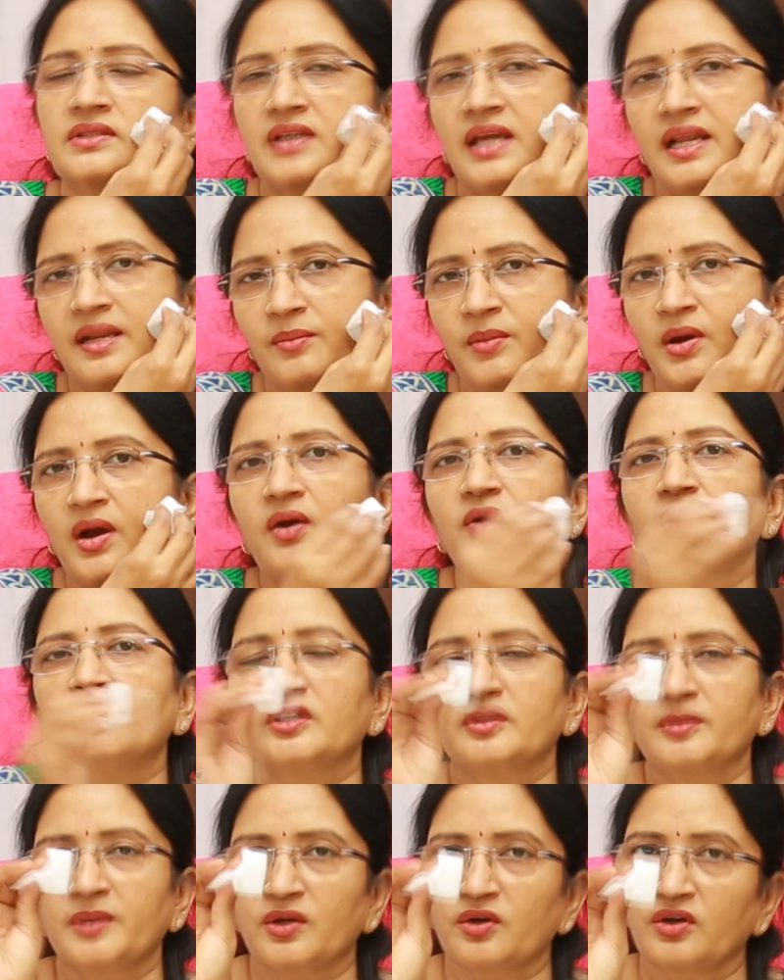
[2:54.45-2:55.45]
చాలా
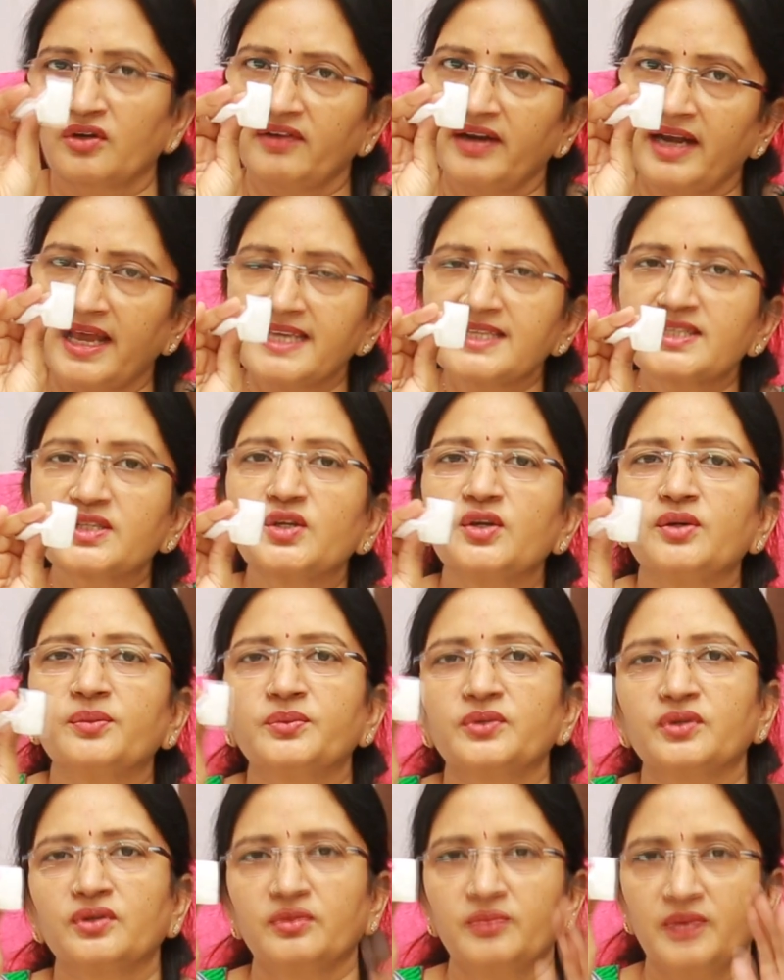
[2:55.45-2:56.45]
బాగుంటుంది మీరు ఒకవేళ ఐస్
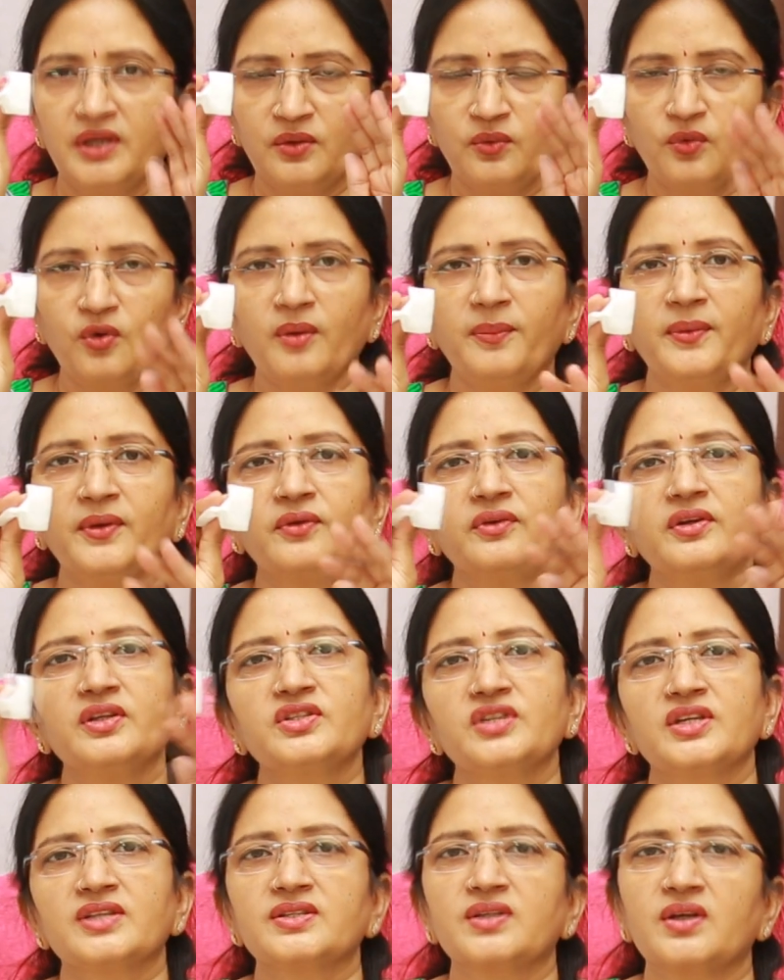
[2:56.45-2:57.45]
క్యూబ్తో మీకు ఓపిక ఉండి
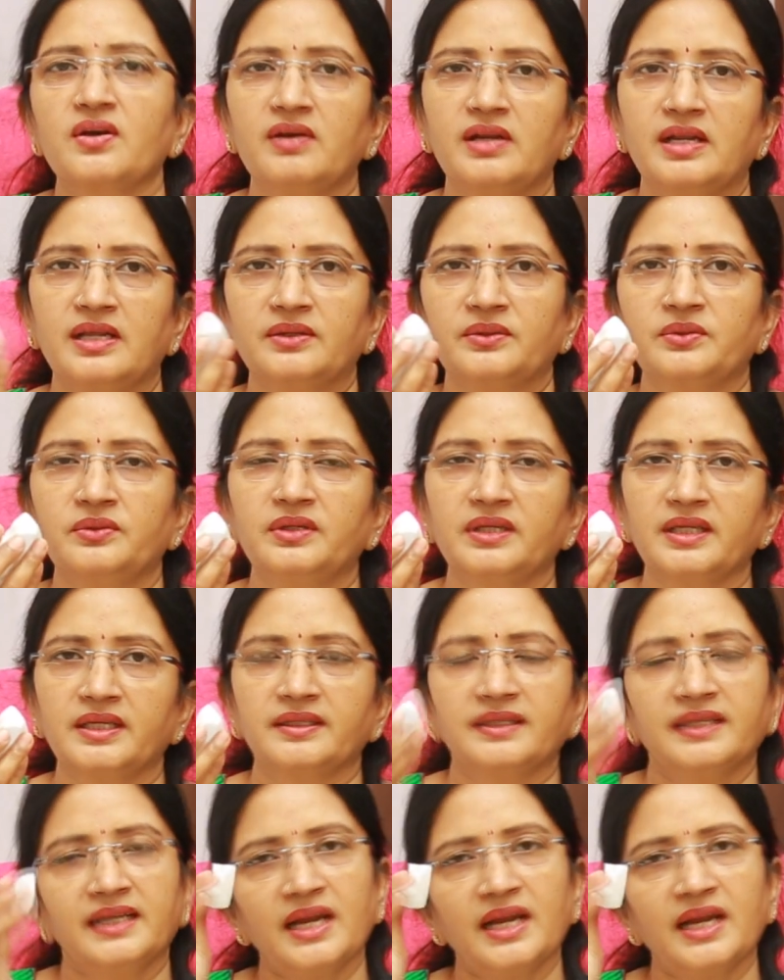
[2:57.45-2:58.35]
చేసుకోవాలనుకుంటే